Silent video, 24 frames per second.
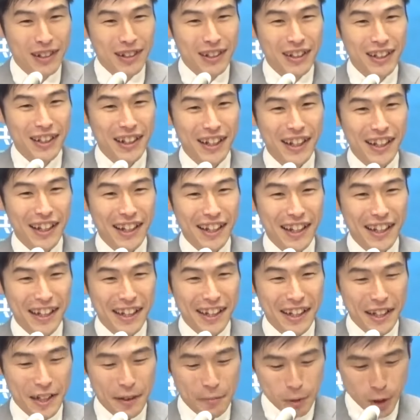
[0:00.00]

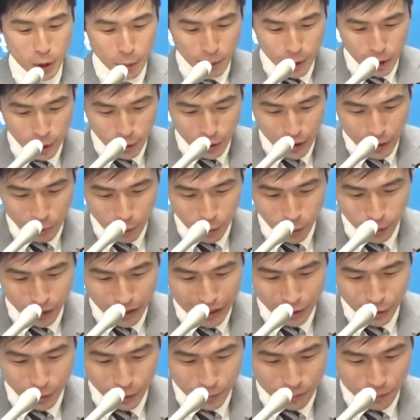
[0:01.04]
えー、認めるようなもの
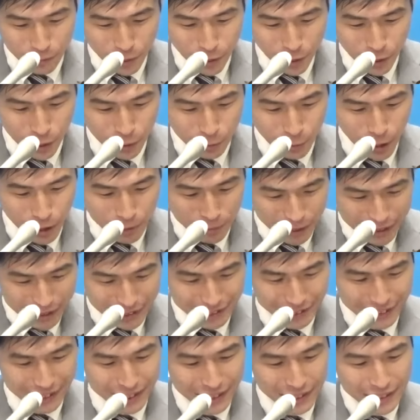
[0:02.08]
かと思います。